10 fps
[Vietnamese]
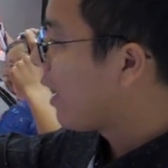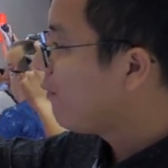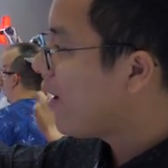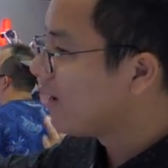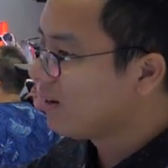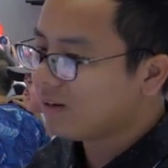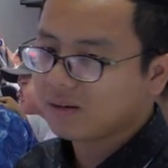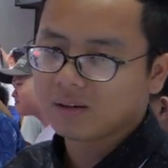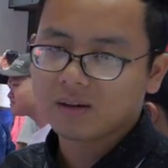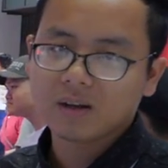cái phần
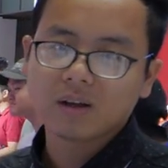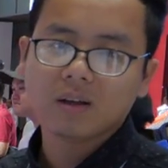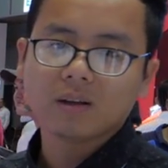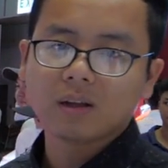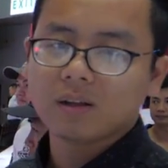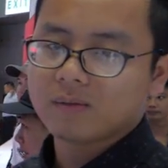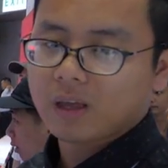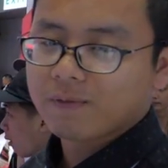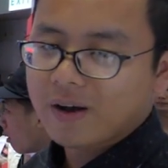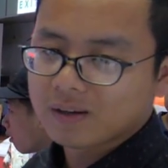
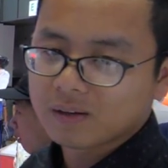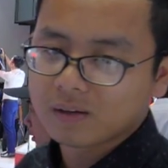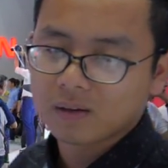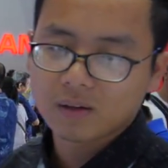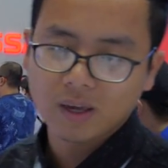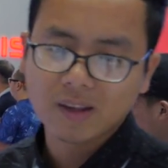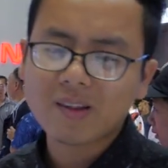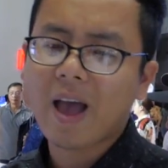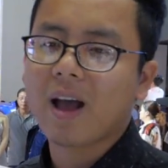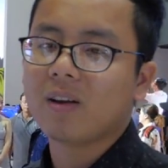cái phần khí
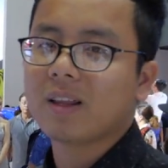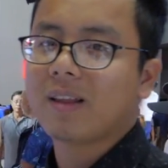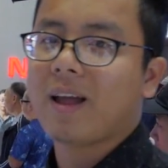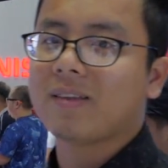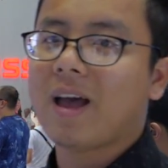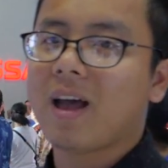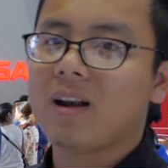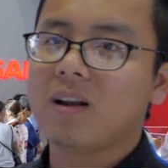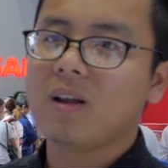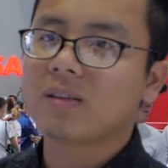xả nó thải ra
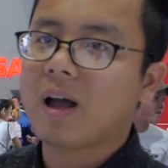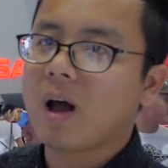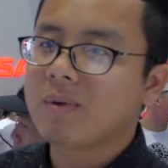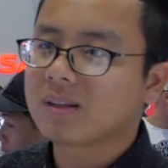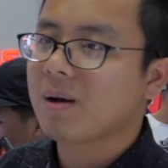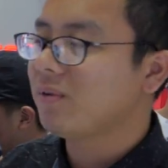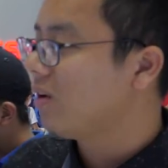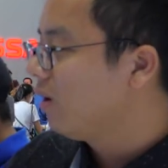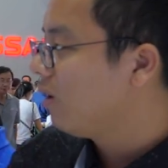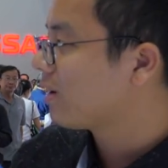nó tạo áp lực thấp
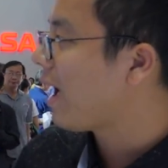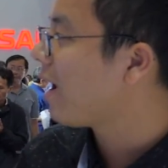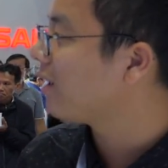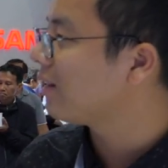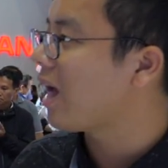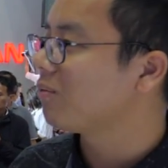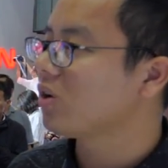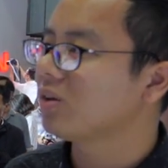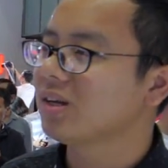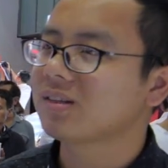nó càng làm
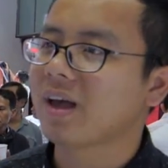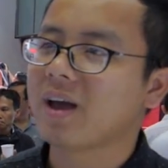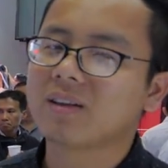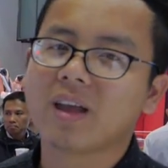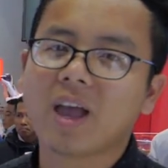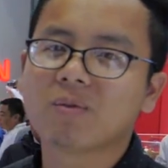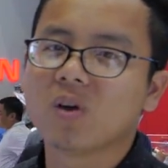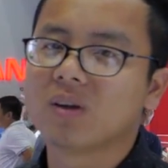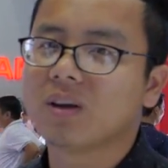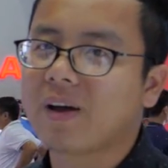cho chiếc xe có thể ép
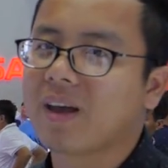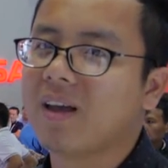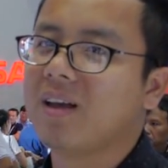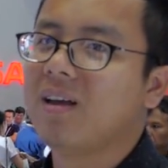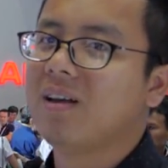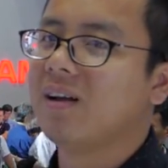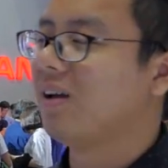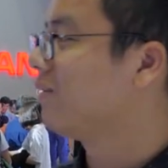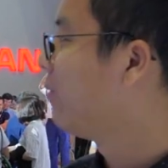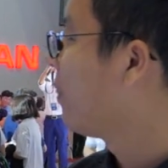xuống như vậy
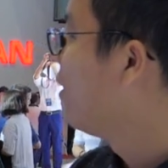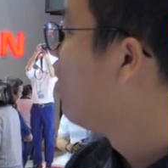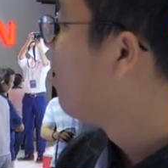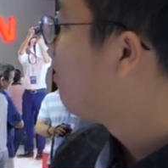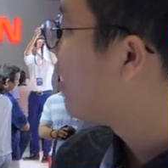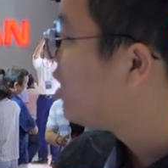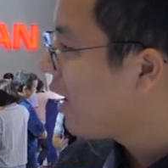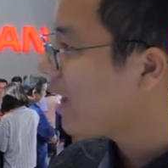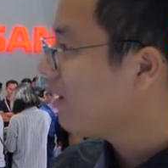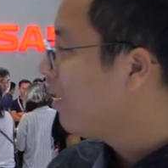và chưa
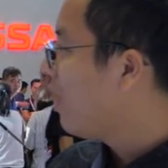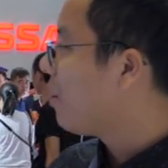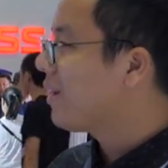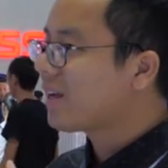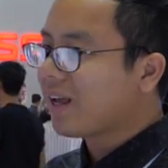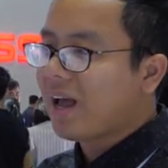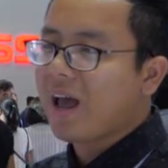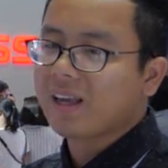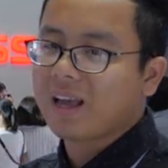hết ở bên cạnh hai